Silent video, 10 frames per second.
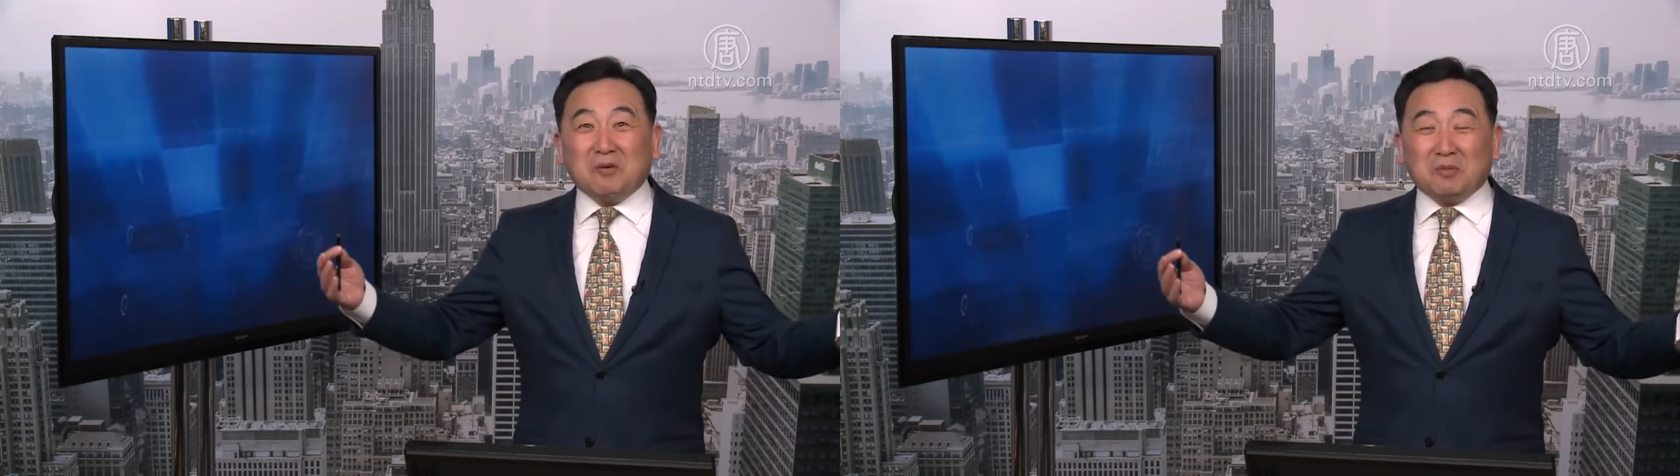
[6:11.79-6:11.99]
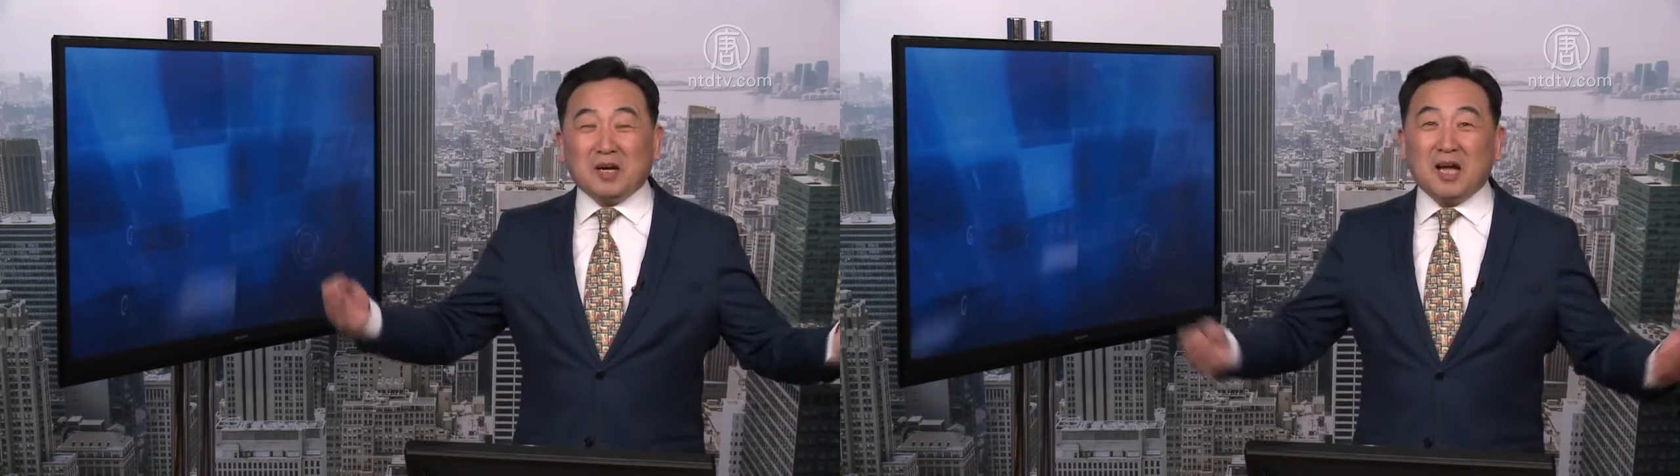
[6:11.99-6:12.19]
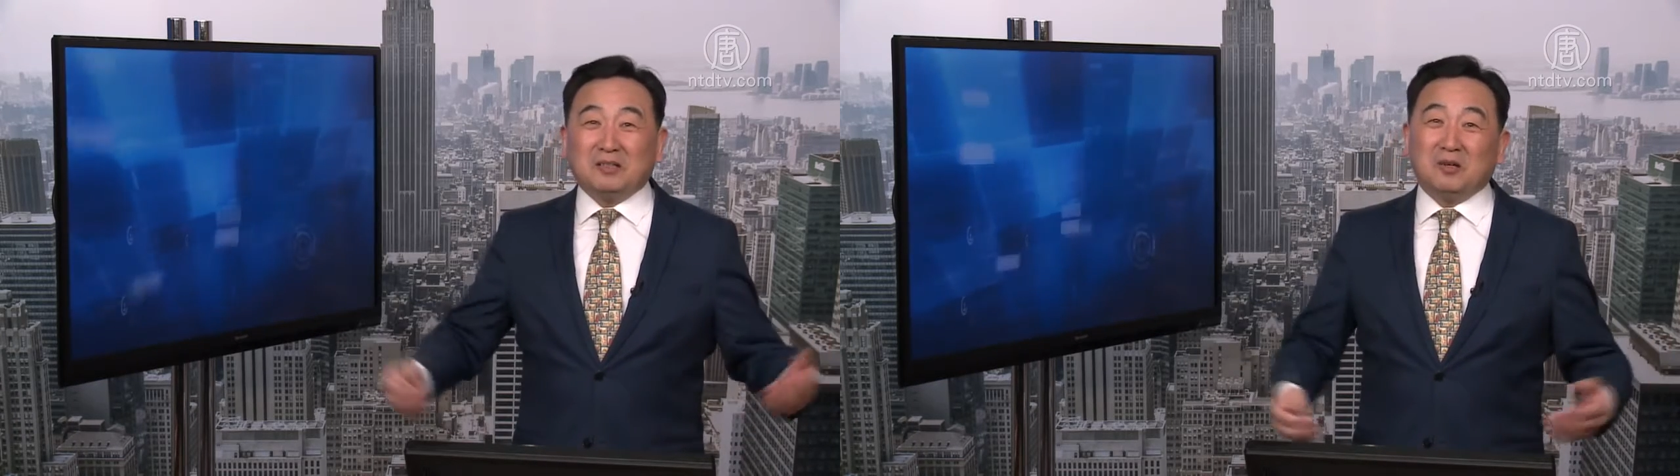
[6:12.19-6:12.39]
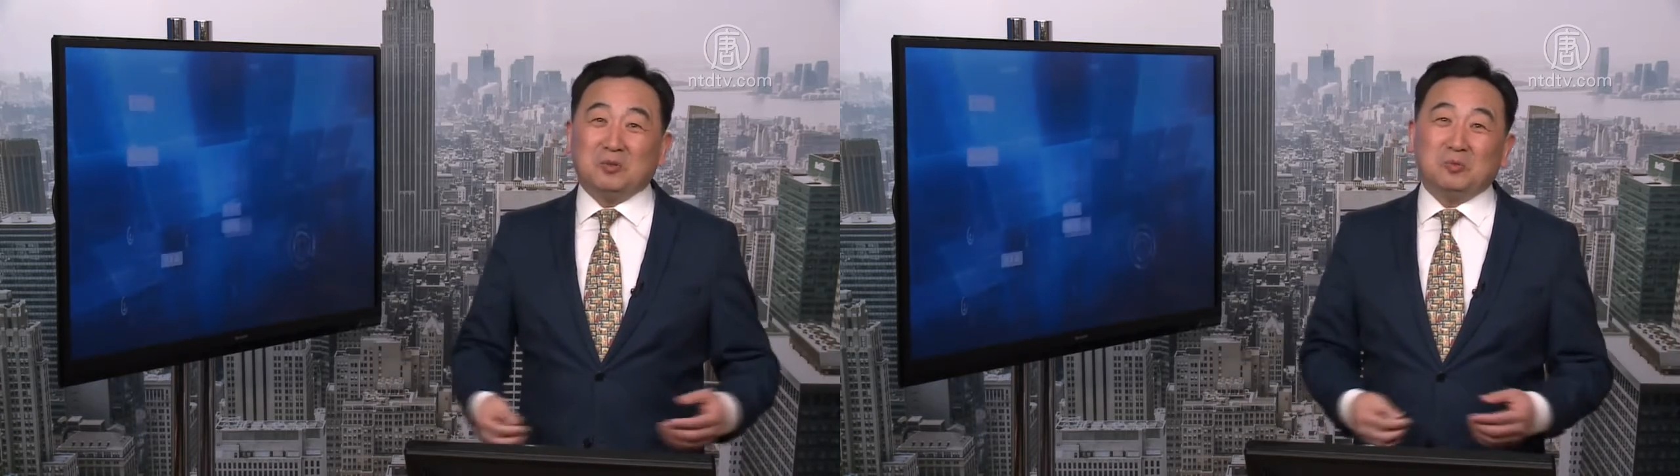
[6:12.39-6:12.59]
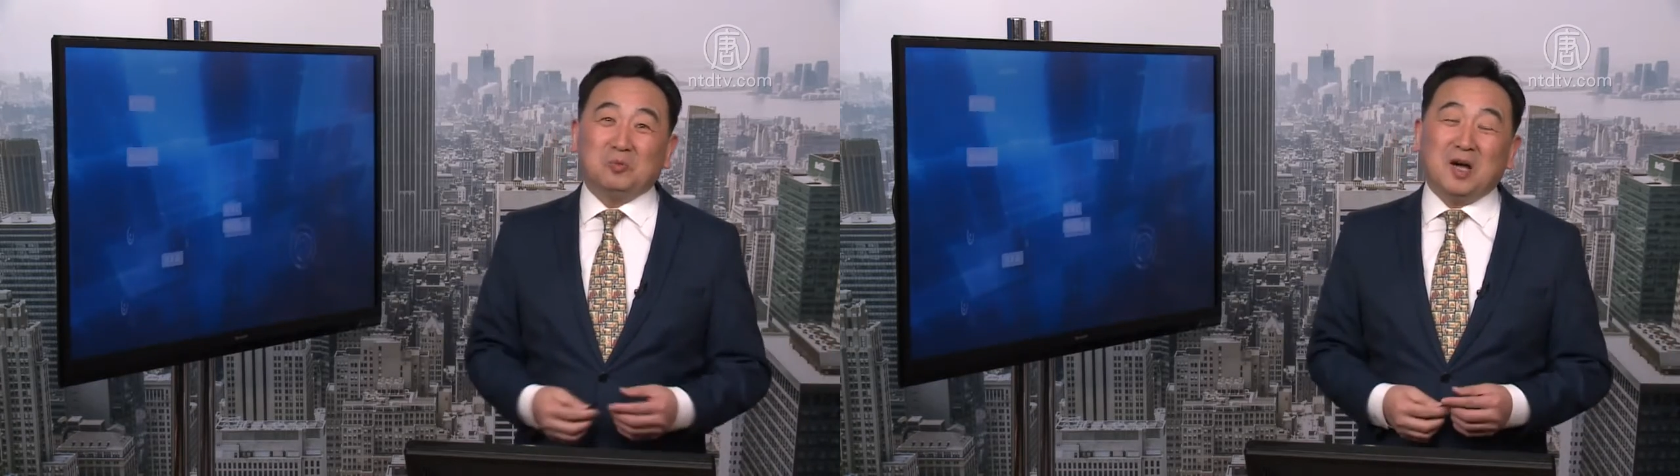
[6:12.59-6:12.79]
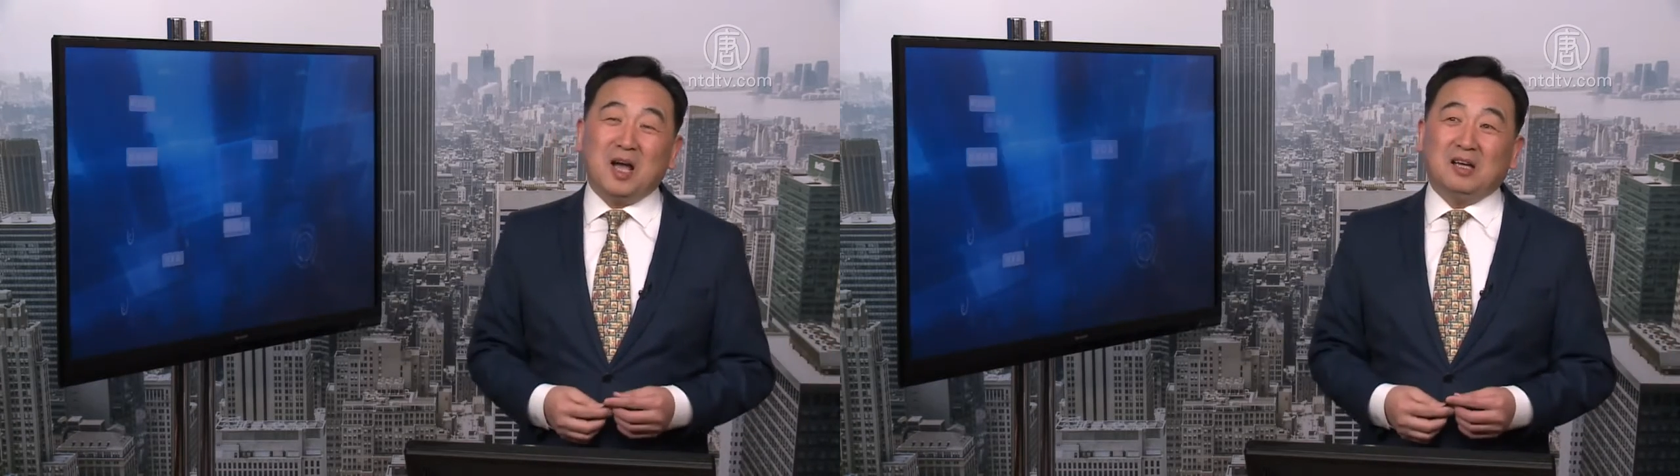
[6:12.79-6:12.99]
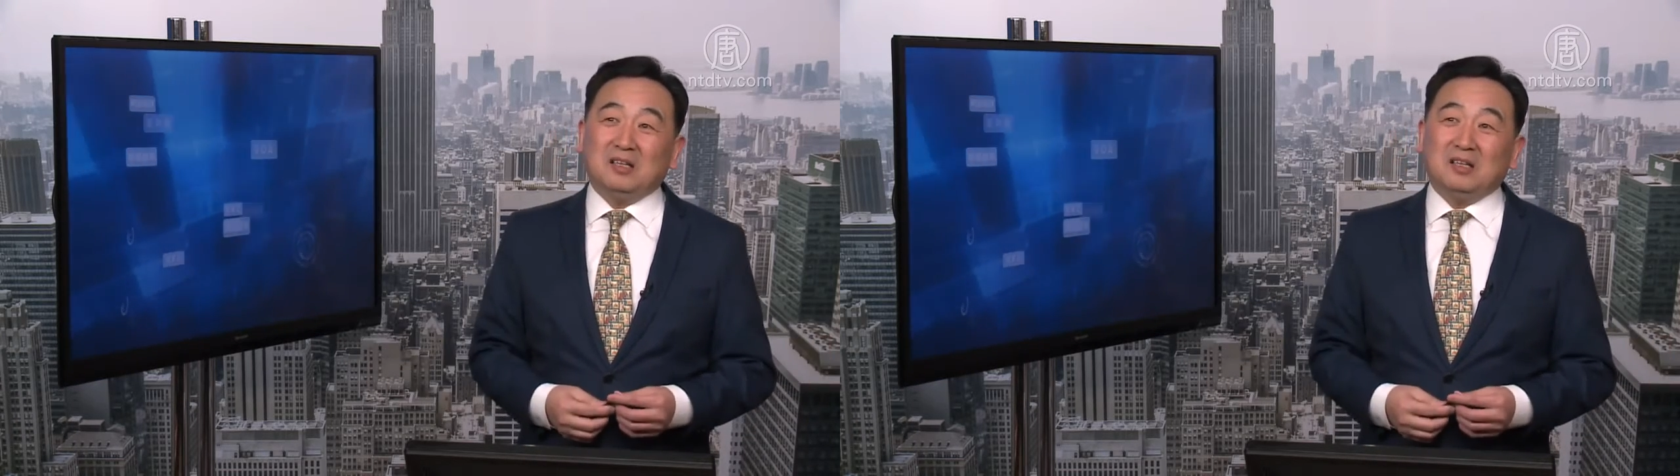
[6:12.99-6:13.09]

我们看到的武汉，